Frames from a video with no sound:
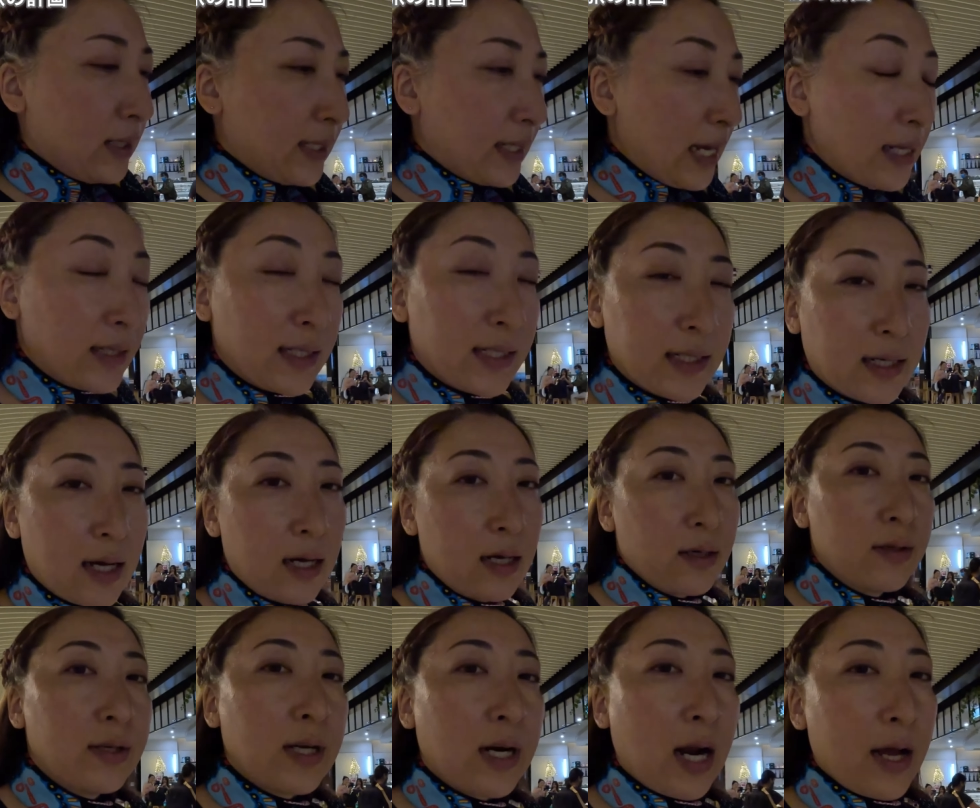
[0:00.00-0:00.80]
3時
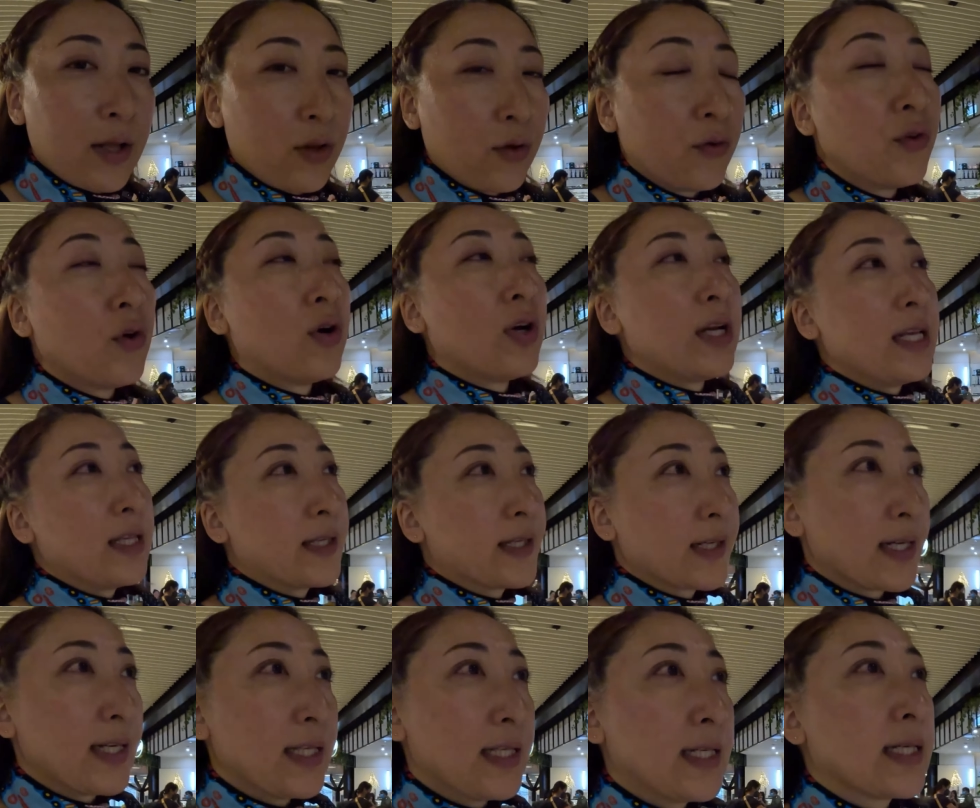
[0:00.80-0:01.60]
間くらいの乗り
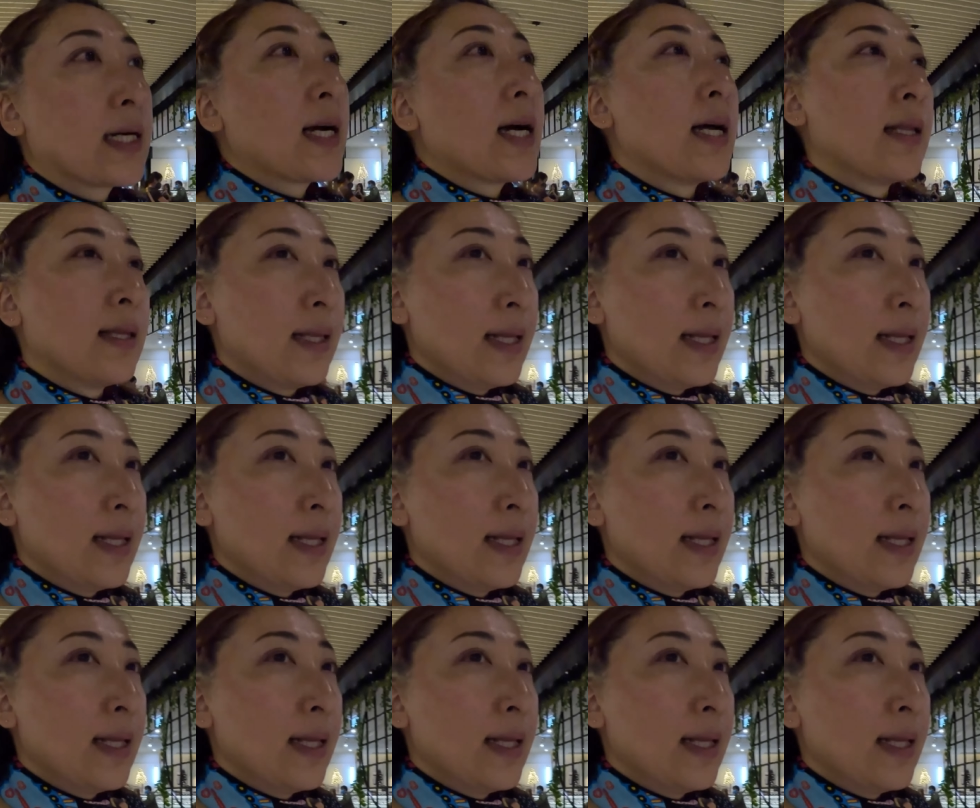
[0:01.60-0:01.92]
継ぎ時間